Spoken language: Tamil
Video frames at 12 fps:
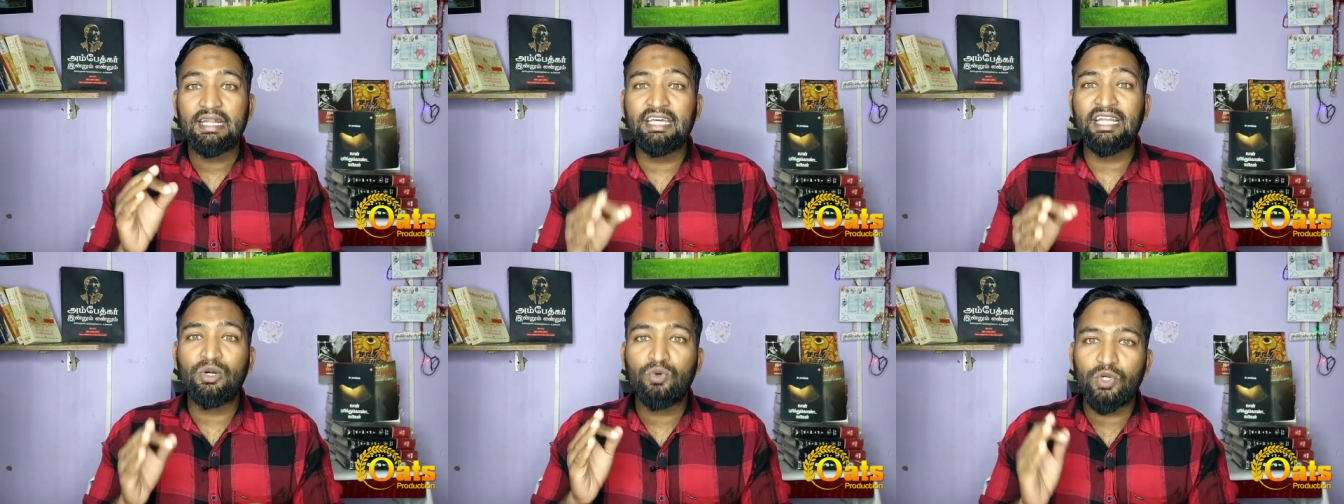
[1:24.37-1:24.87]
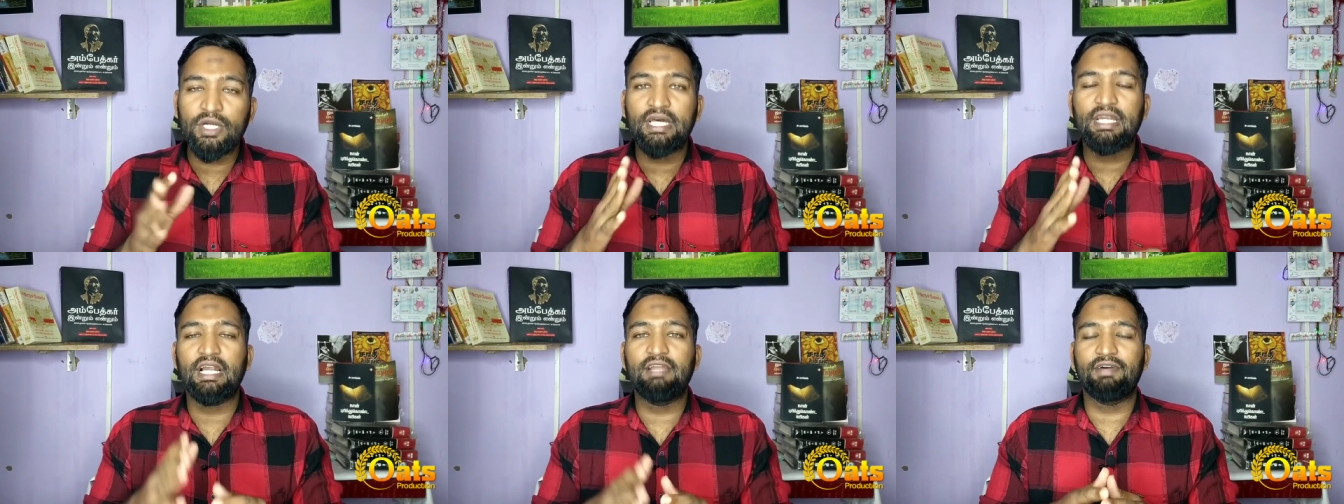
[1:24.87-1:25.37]
நிற
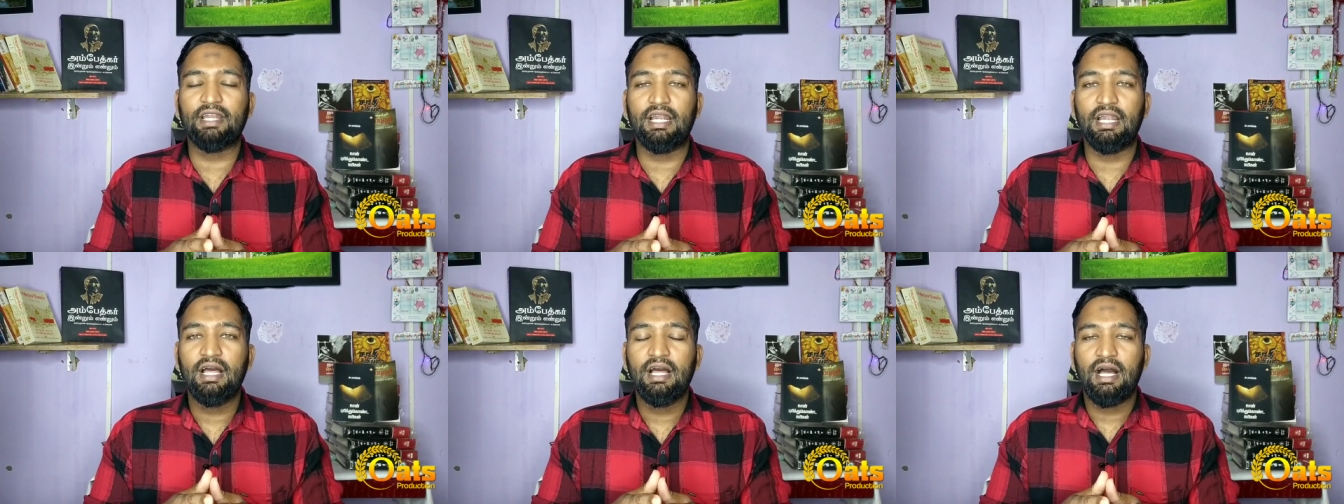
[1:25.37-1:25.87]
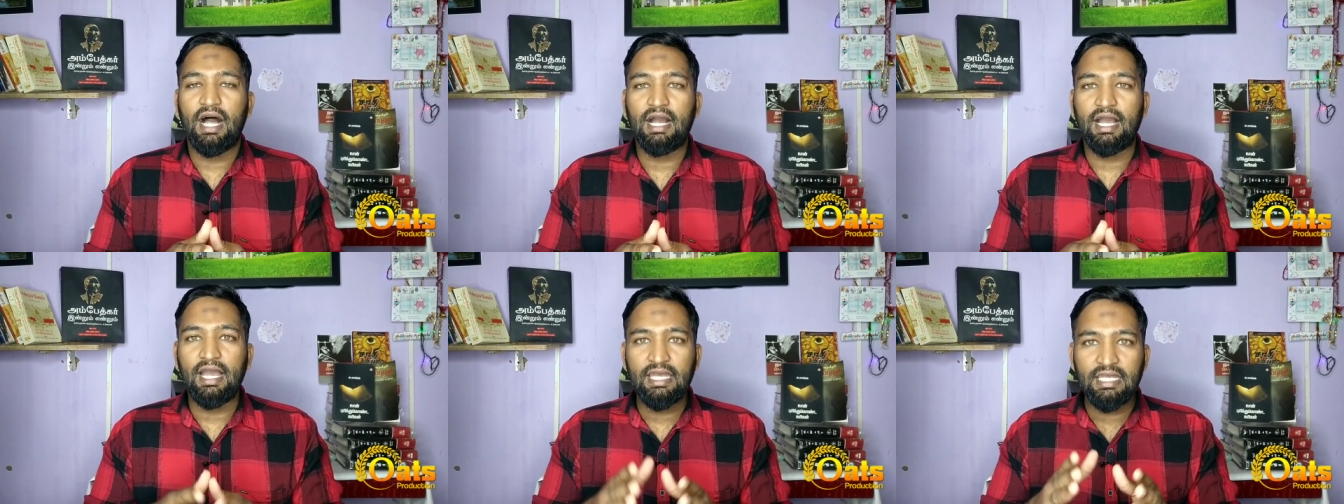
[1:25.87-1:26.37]
குருடர்கள் இவர்கள்
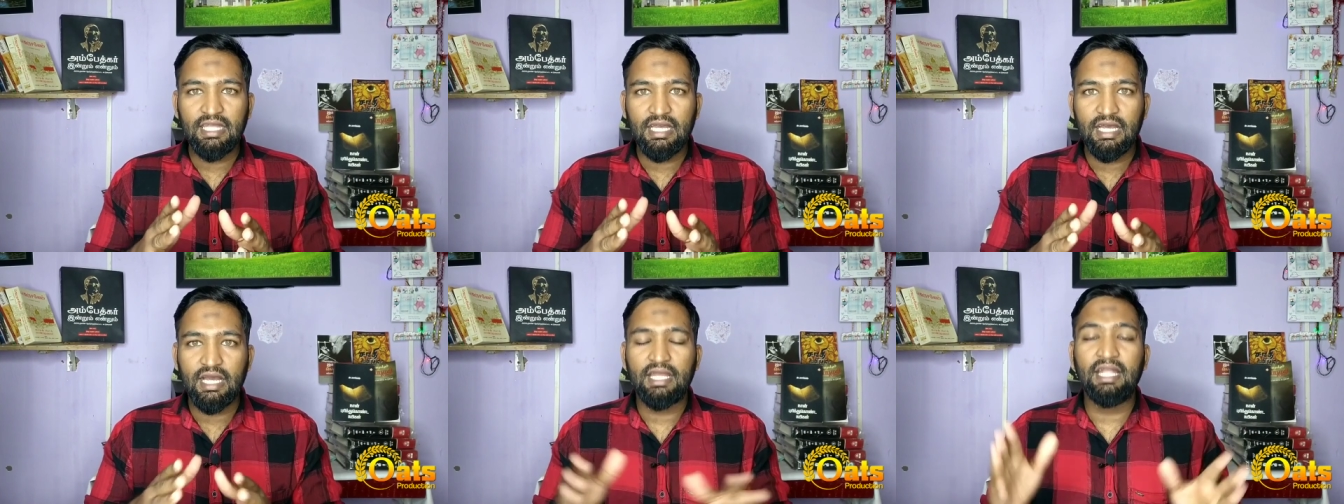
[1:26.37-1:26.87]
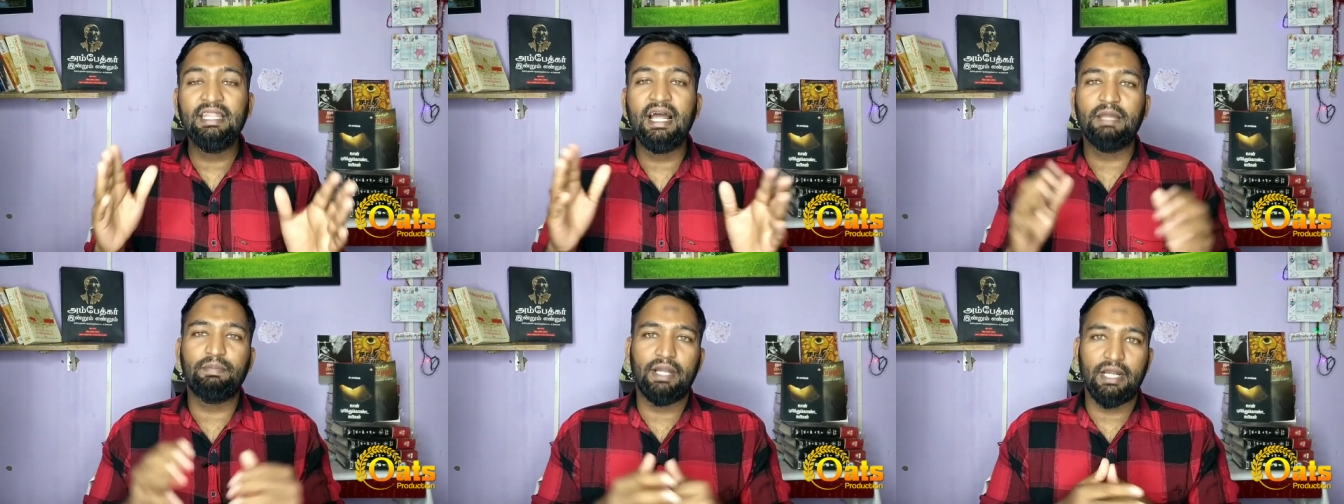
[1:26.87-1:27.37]
ஆக இது எந்த
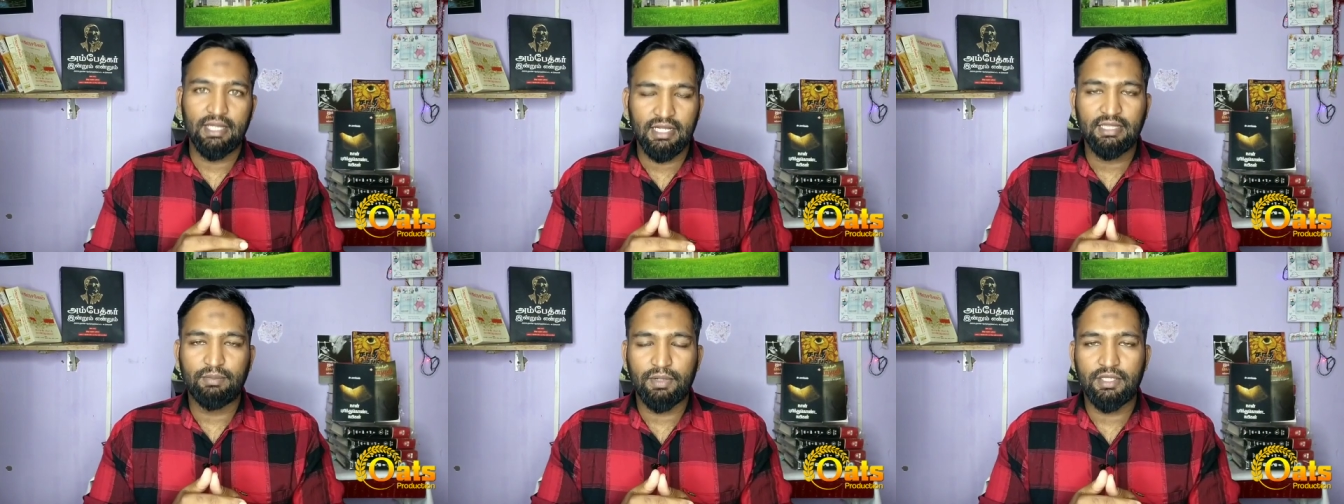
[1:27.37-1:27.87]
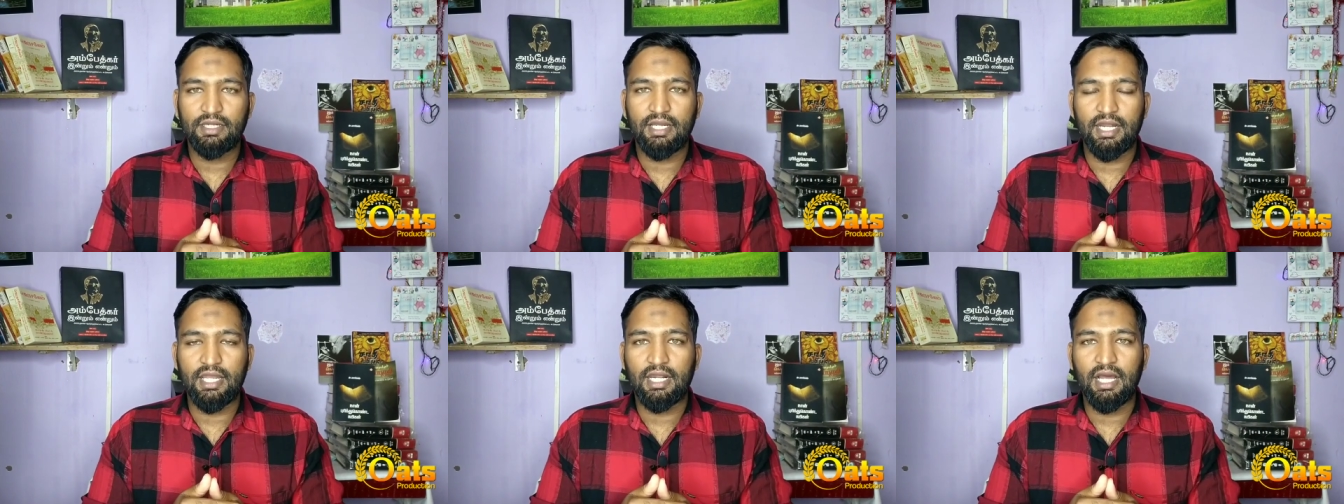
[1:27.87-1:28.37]
அடிப்படையில் நிகழ்த்தப்படுதுன்னு
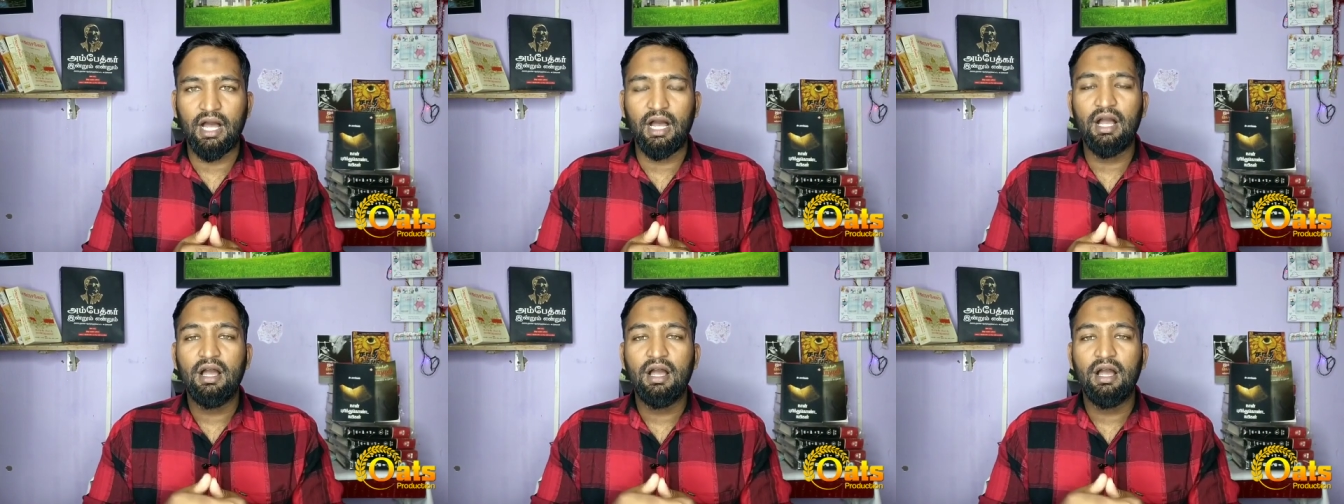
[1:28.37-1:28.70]
கேட்டிங்கன்னா